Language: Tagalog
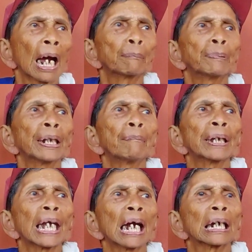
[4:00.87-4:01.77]
Ay
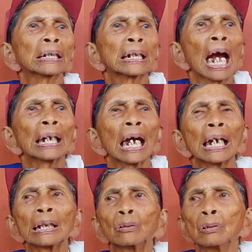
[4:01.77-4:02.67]
pinabayaan, kala
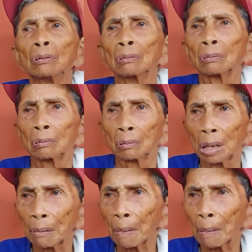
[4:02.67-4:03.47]
gayon. Akala Ay,